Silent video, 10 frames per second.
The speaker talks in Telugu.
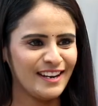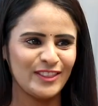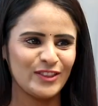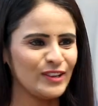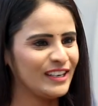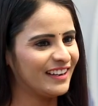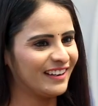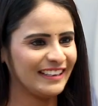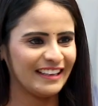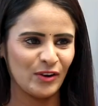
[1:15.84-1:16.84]
నన్ను ఎత్తుకుని ఇట్లా
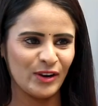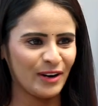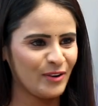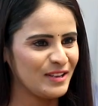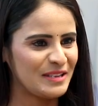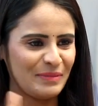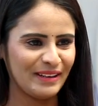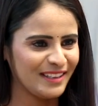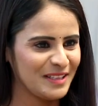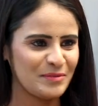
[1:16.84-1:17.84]
ఒక రౌండ్ తిప్పి
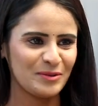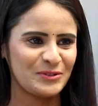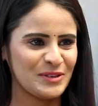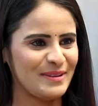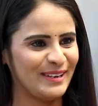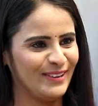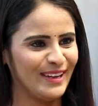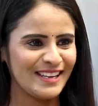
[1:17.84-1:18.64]
రింగ్ తిప్పి కూర్చోబెట్టా